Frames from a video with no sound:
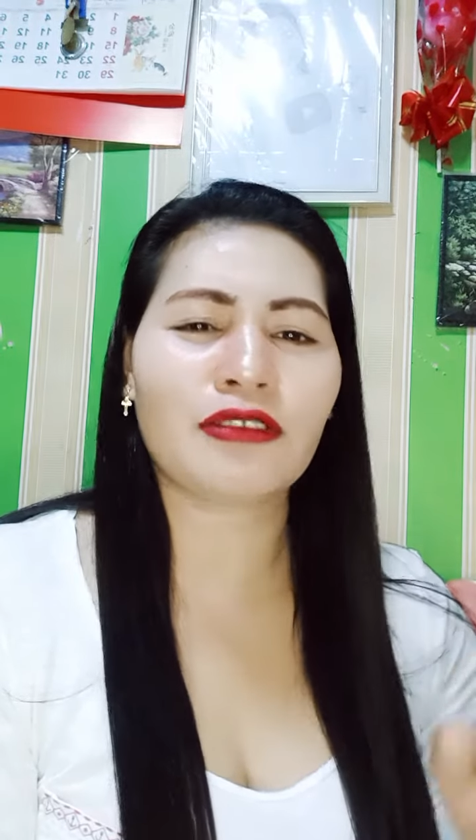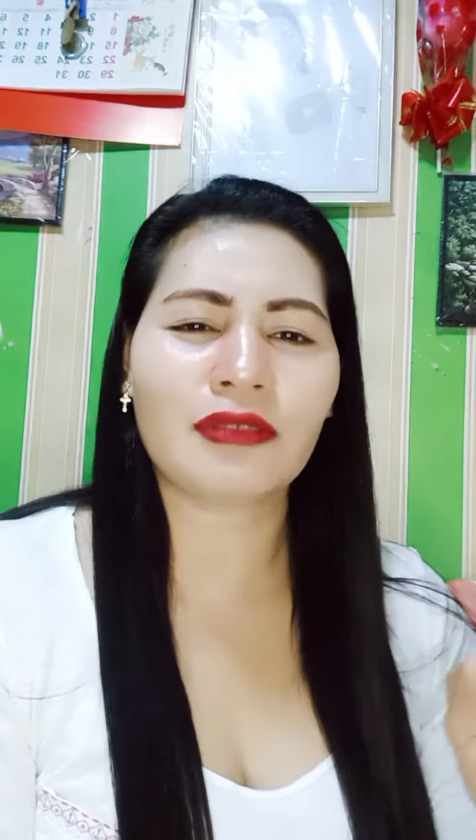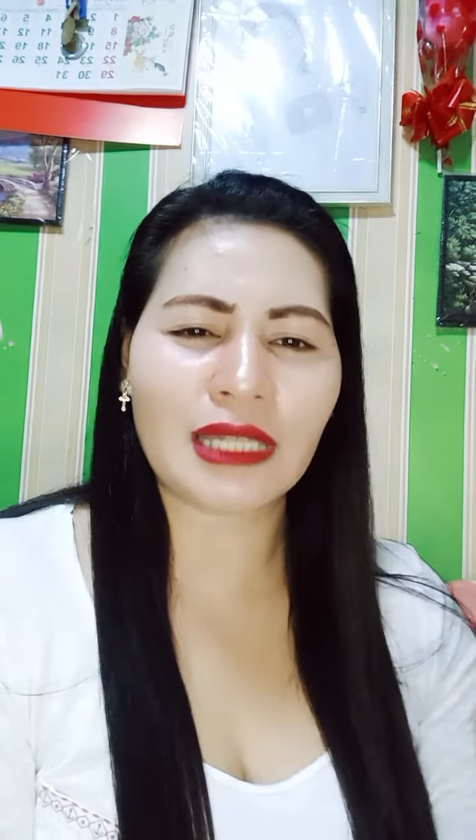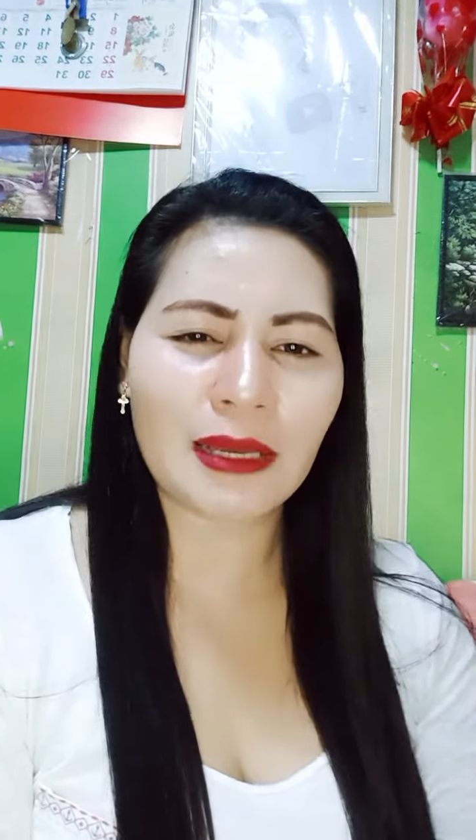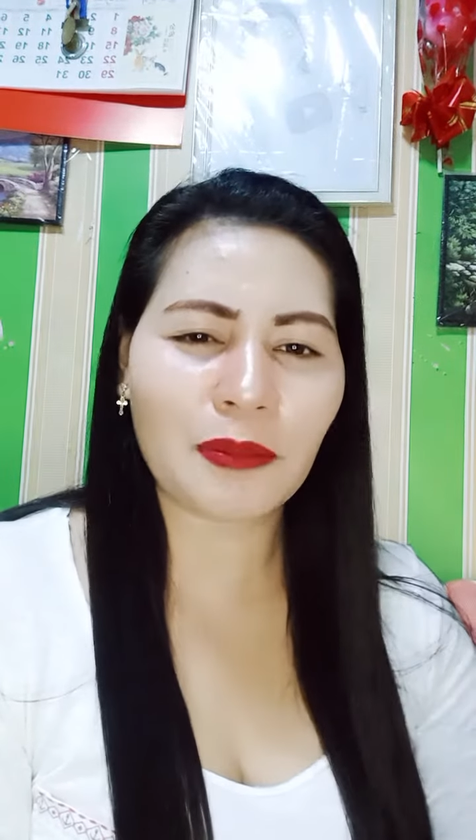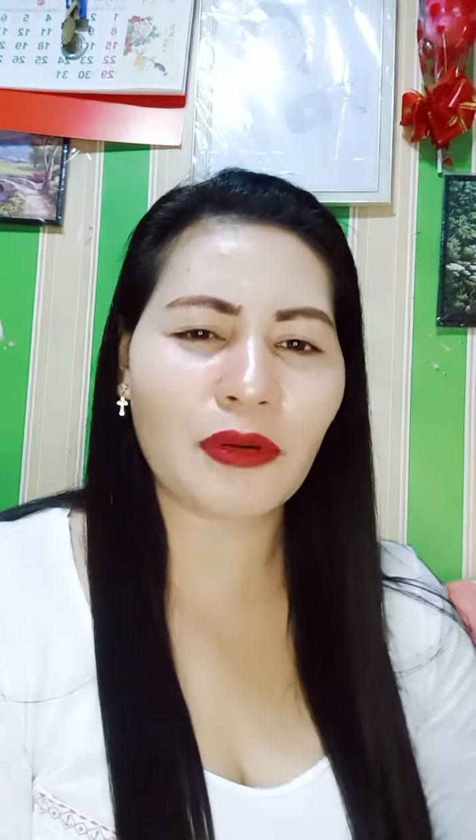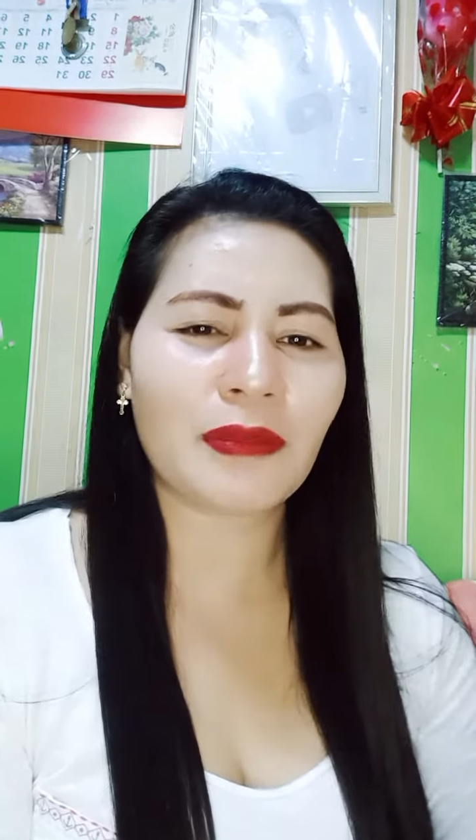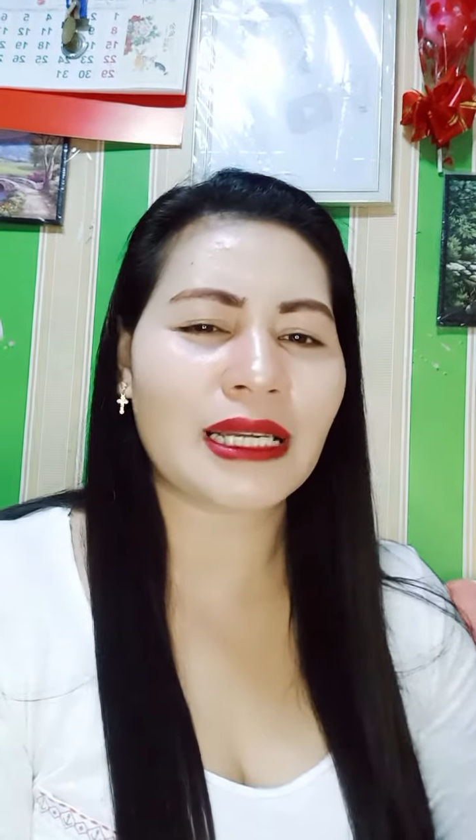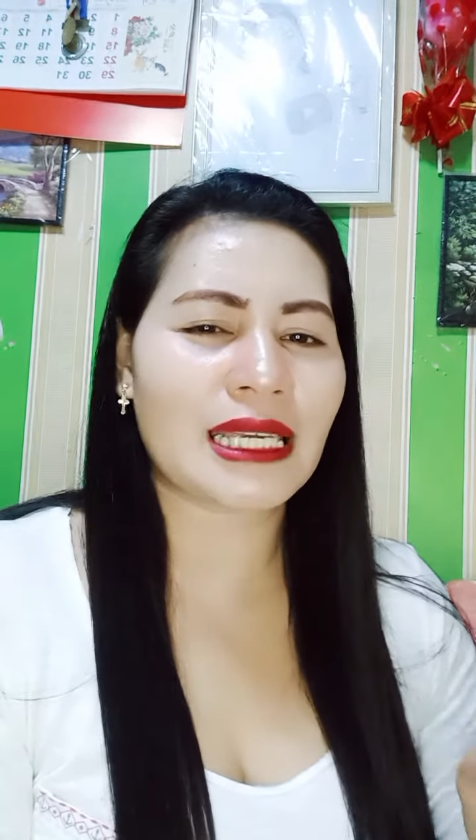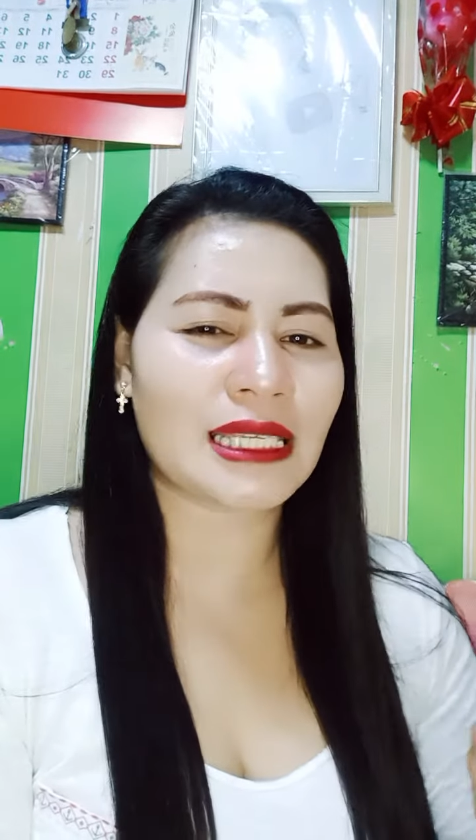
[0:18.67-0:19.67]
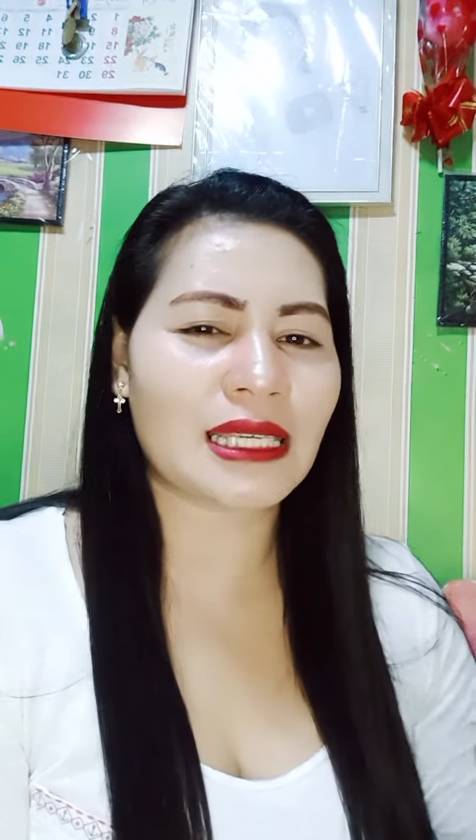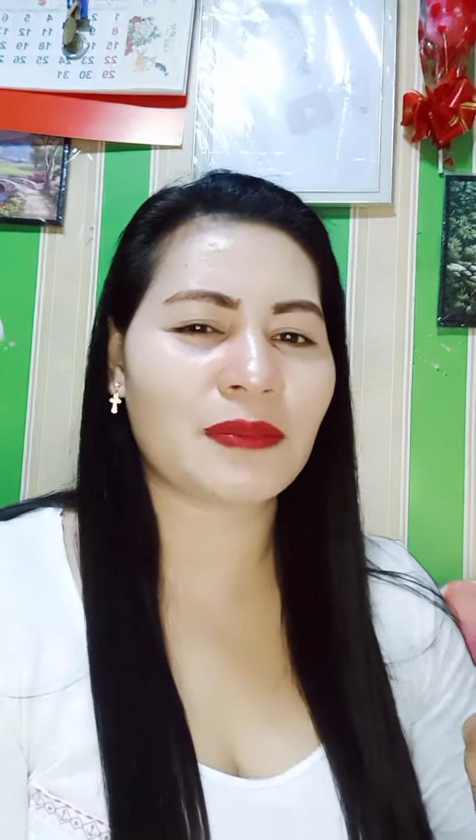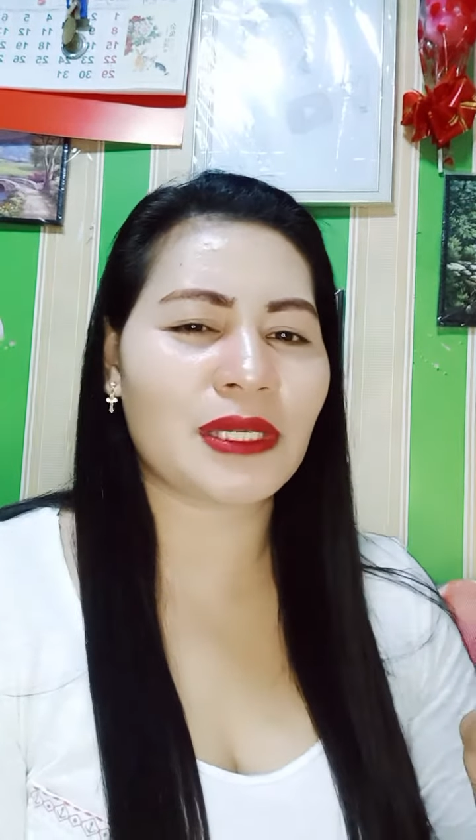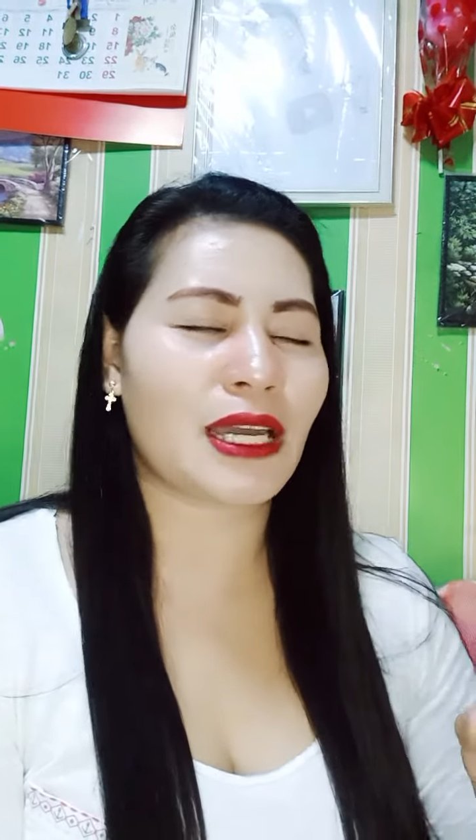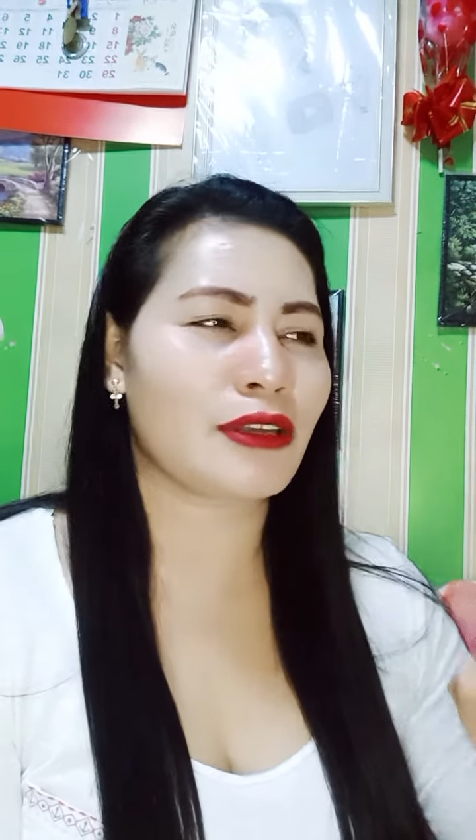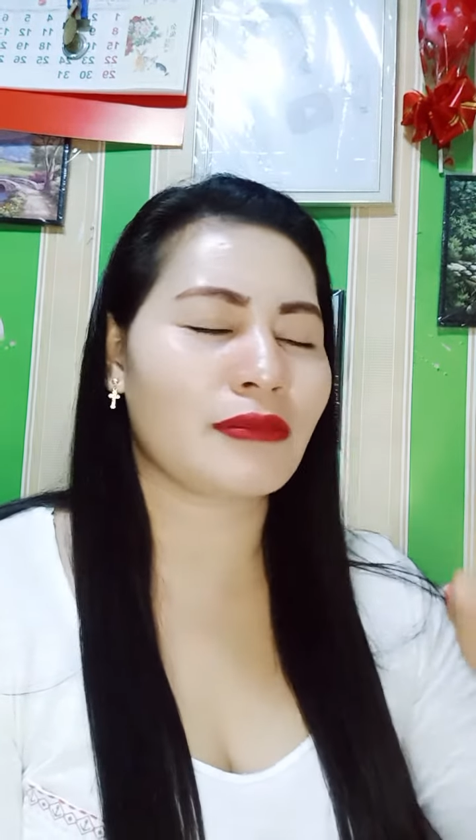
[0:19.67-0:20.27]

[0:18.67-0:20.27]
yung tipong mag-isip siya,